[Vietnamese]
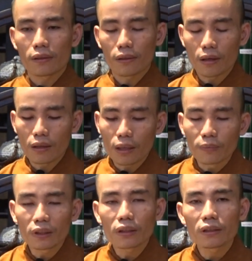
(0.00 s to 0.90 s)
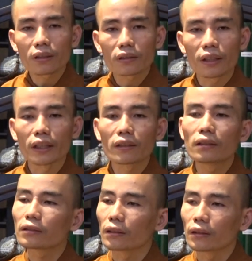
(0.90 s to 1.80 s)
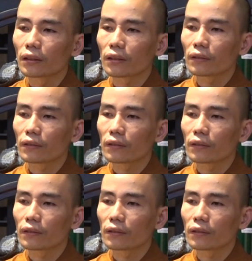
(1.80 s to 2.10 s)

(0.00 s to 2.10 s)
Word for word: đó là bước thứ nhất để ta nương tựa.